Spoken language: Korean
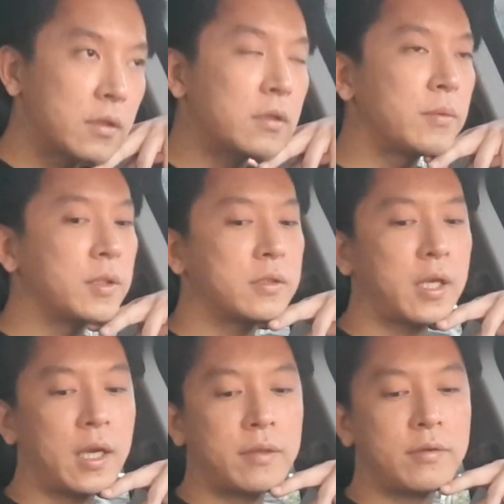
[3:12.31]
그러면 그
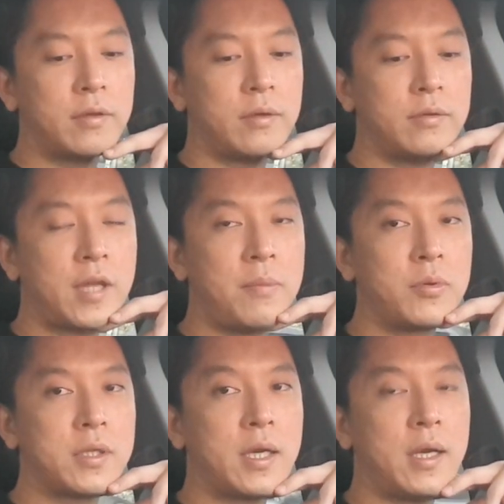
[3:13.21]
계약서
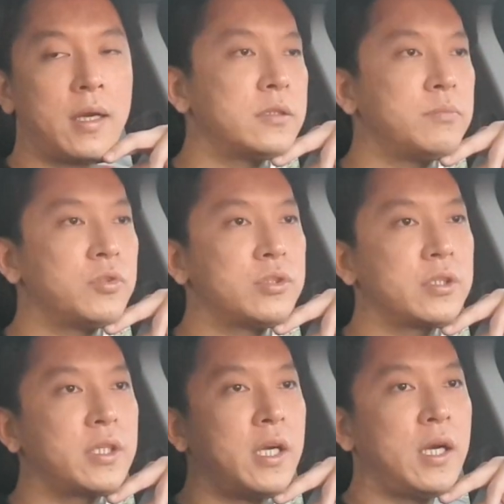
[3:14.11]
사본이랑
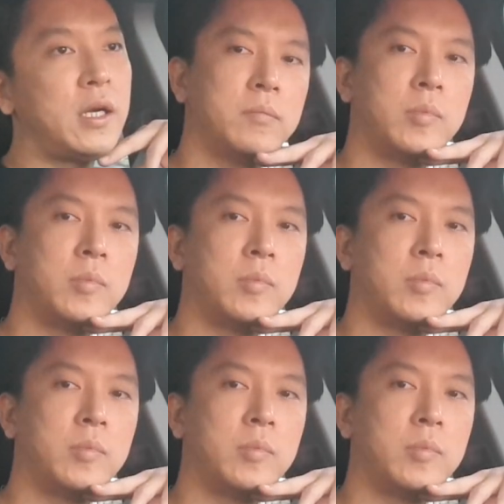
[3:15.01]
신분증이랑